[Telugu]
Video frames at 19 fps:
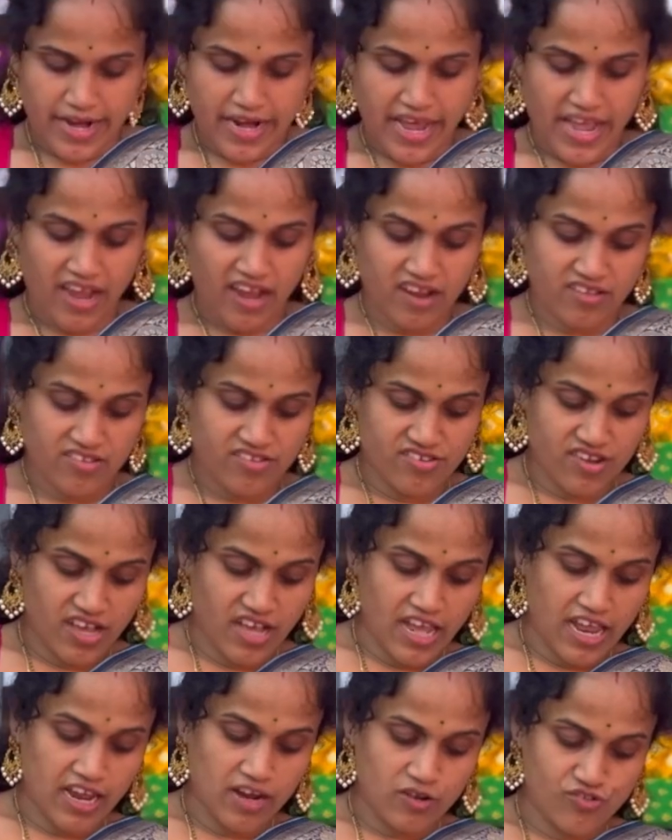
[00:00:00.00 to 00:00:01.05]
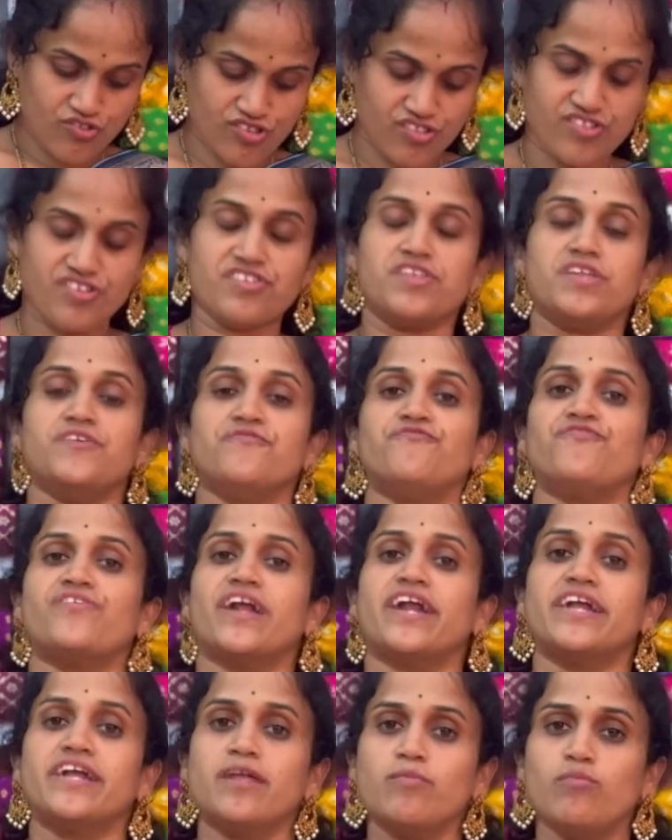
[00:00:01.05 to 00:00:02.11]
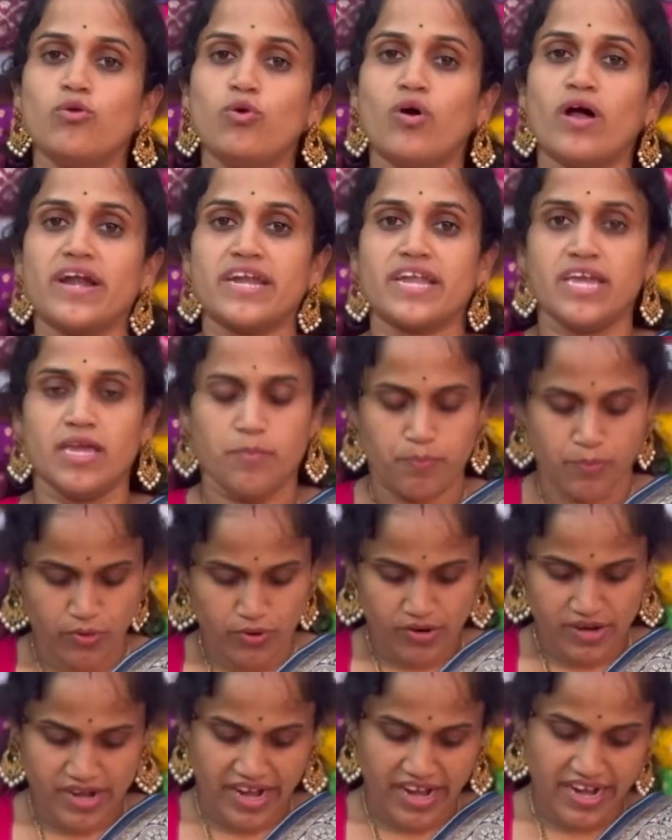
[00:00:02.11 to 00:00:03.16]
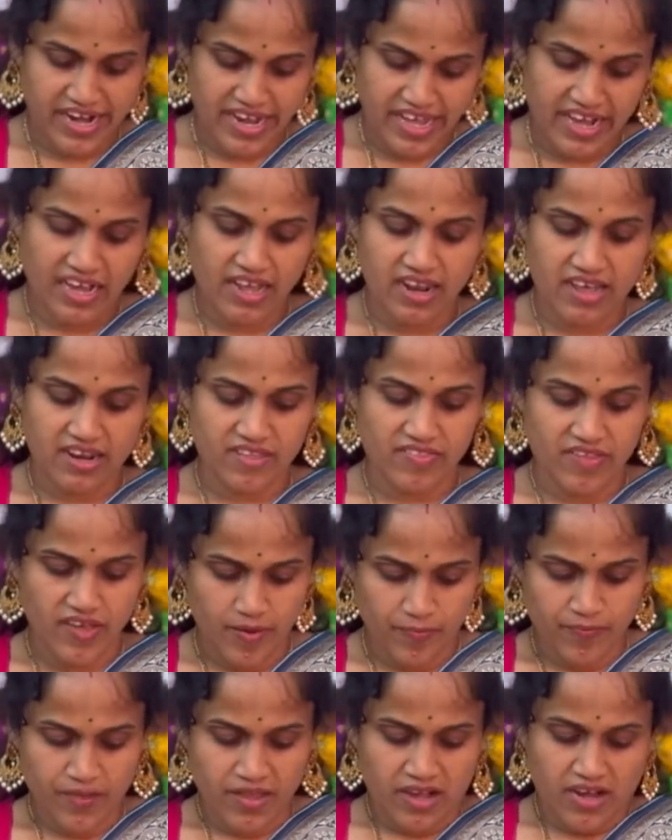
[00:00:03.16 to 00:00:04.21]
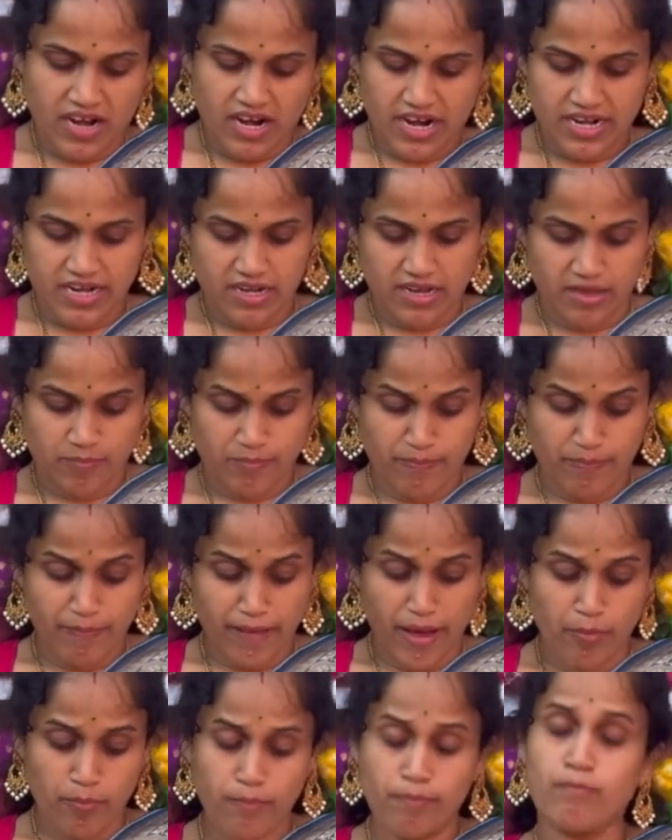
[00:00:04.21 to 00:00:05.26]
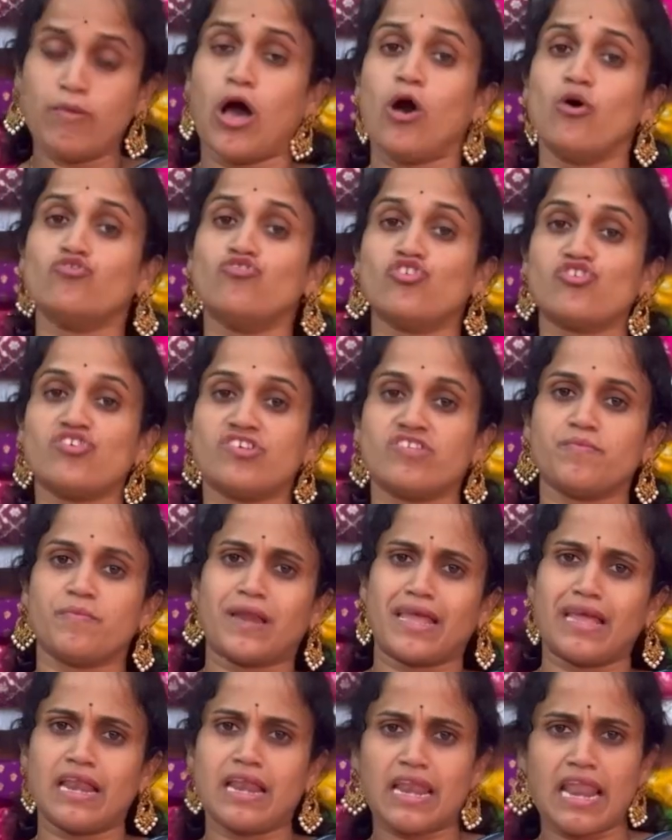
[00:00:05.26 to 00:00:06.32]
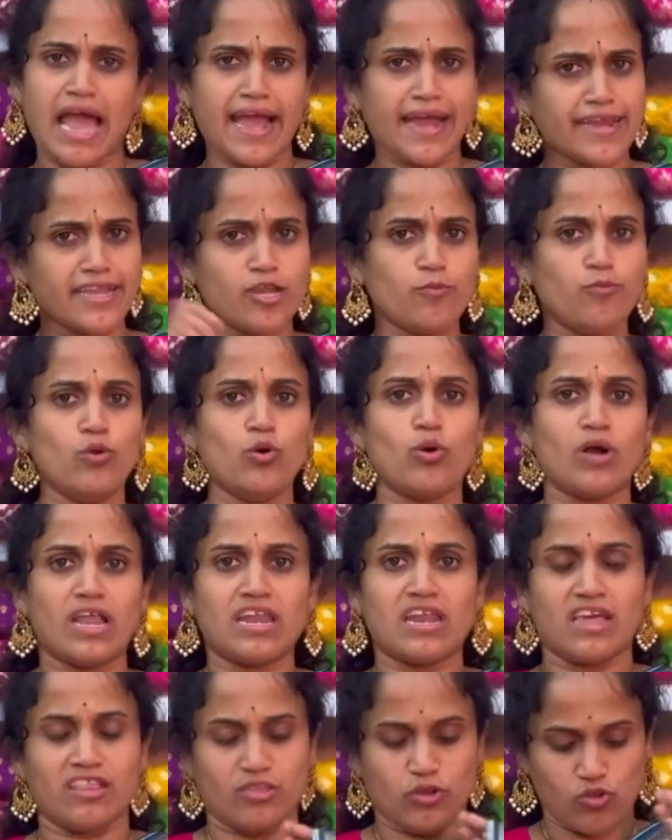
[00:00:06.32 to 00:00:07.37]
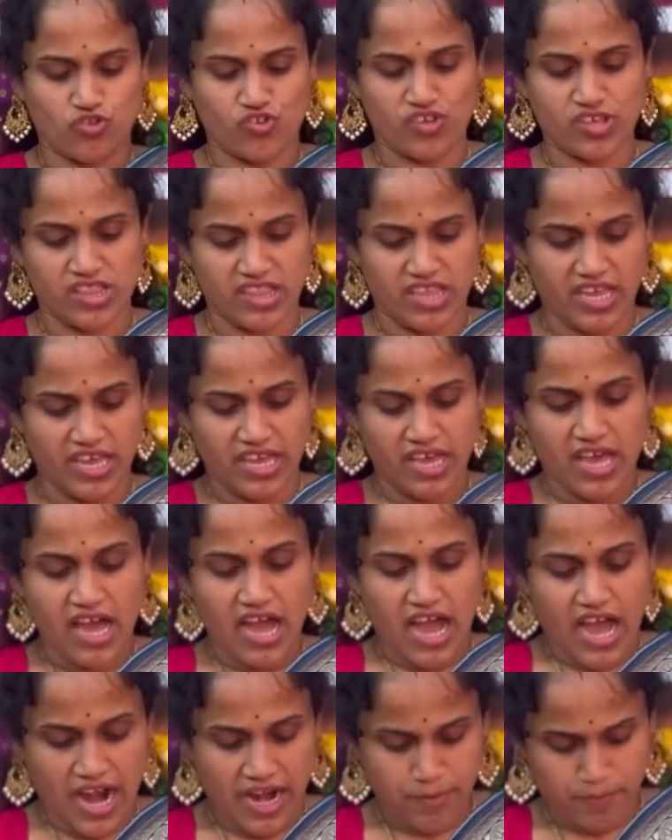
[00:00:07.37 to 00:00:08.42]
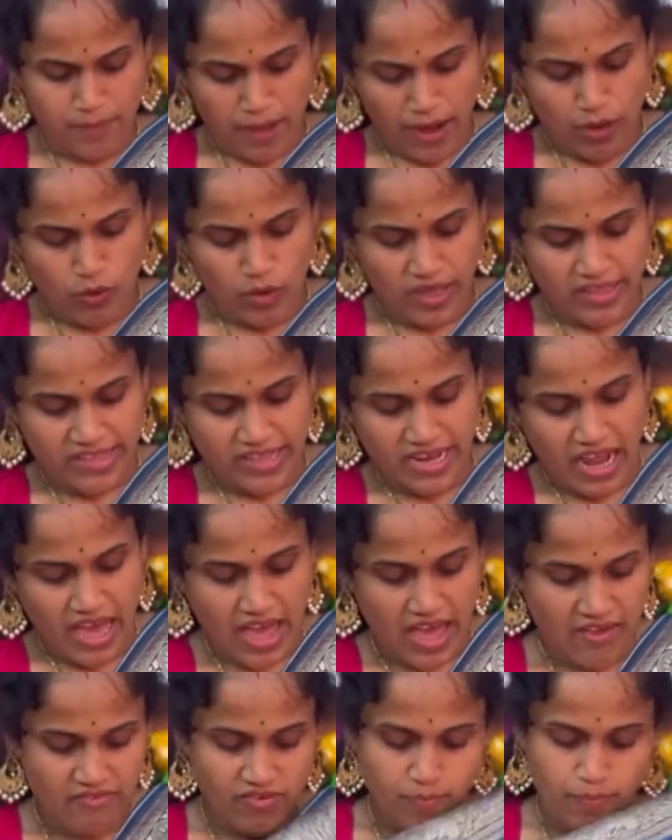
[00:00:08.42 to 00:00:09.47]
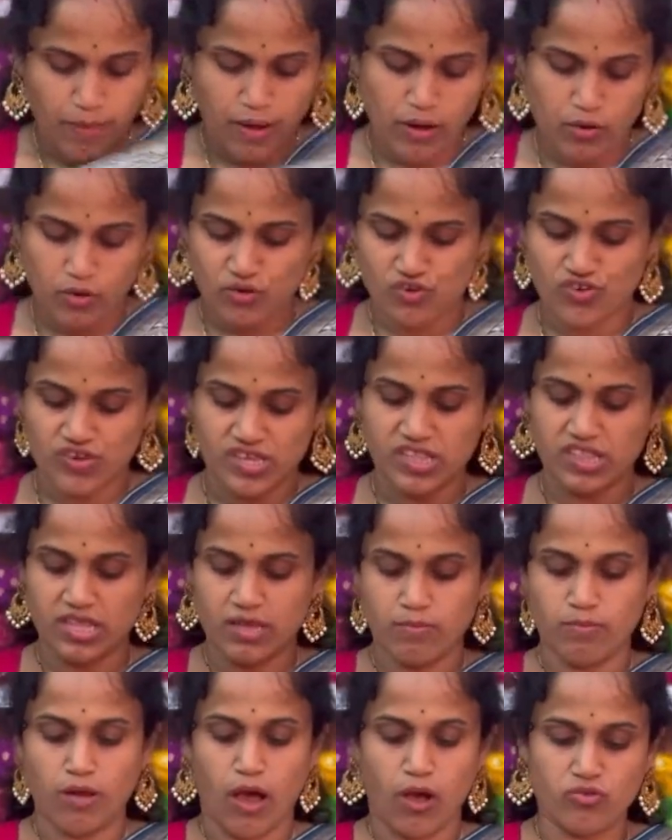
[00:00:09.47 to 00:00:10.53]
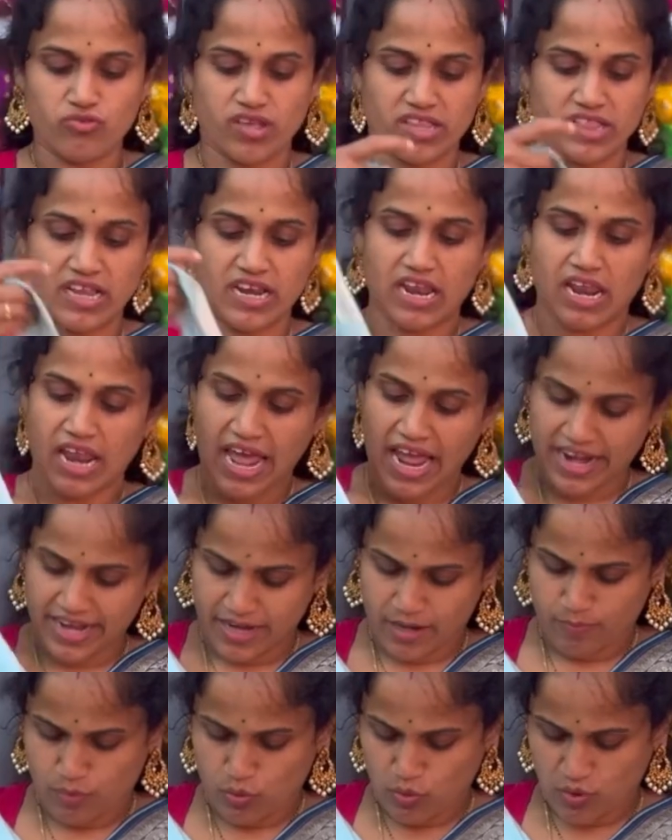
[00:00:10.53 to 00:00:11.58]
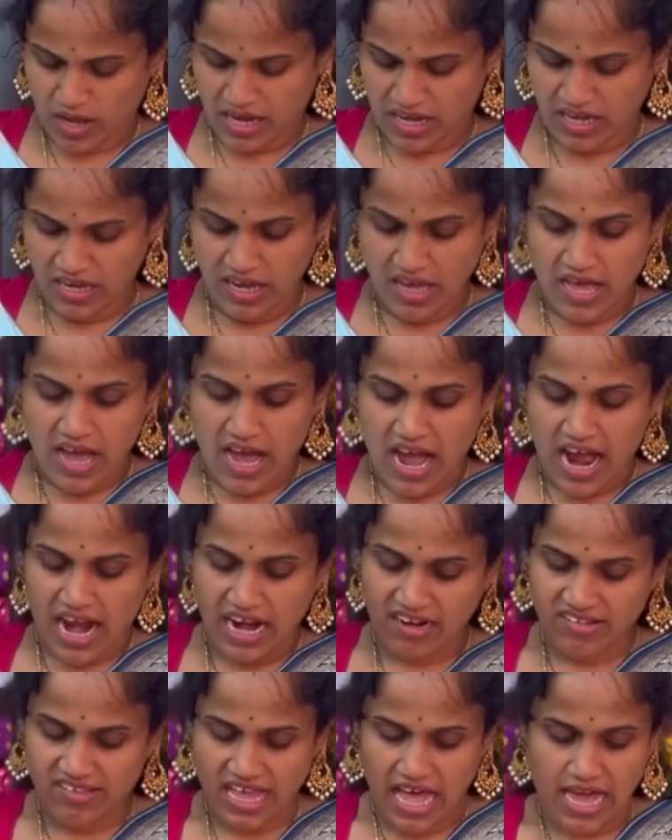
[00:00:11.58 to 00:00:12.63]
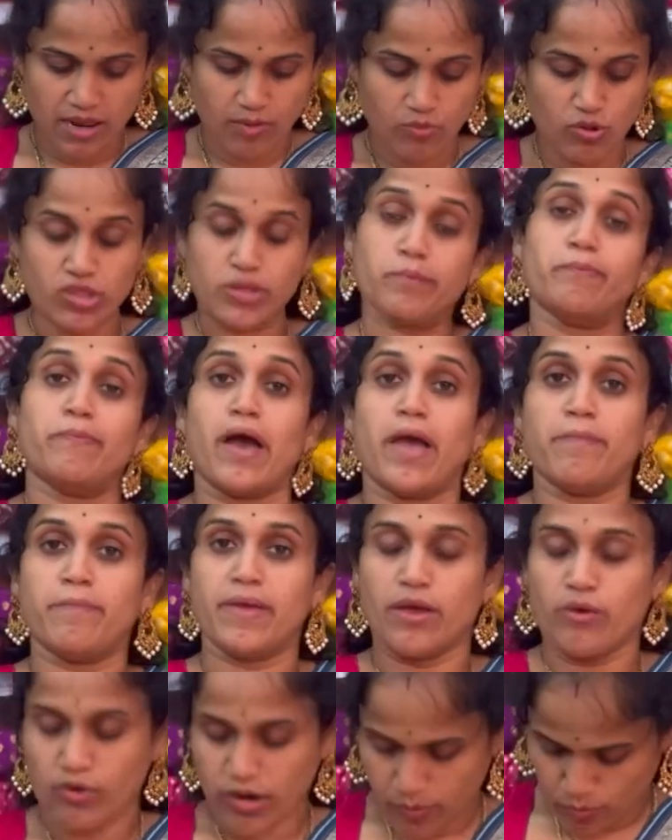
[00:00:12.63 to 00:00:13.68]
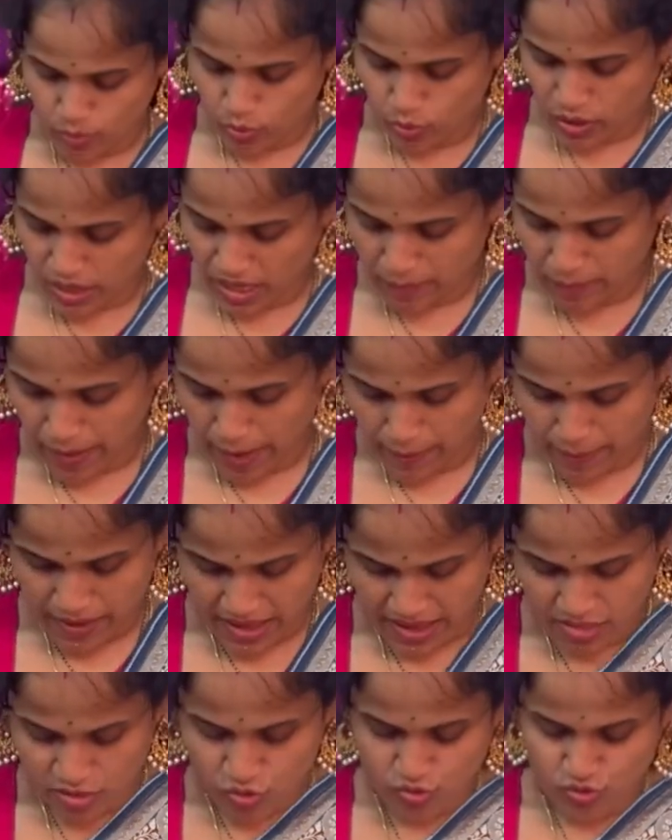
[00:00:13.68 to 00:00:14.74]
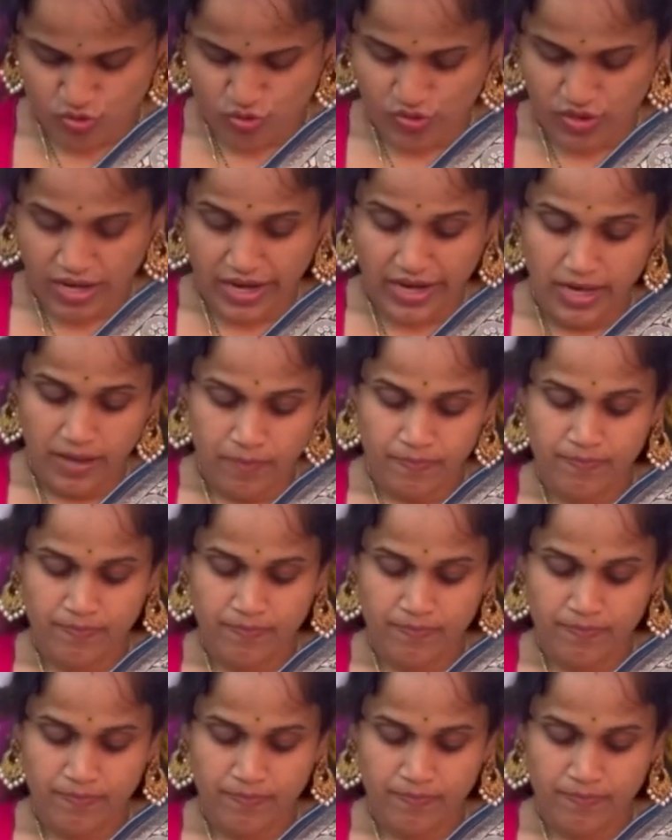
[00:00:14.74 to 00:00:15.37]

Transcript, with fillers: నెక్స్ట్ కలర్ వచ్చేసి డిఫరెంట్ బ్లూ అండి ఇప్పుడు ట్రెండీ కలర్ ఇది అండ్ బ్లౌజ్ వచ్చేసి మనకి లైట్ బ్లూ కలర్ అయితే వచ్చింది అండ్ పళ్ళు అయితే ఇలా హెవీ పళ్ళు వచ్చింది బ్లౌజ్ అయితే ఇలా లైట్ బ్లూ కలర్ అండ్ శారీ మొత్తం పైపింగ్ కూడా బ్లూ కలర్ పైపింగ్ అయితే వస్తుందండి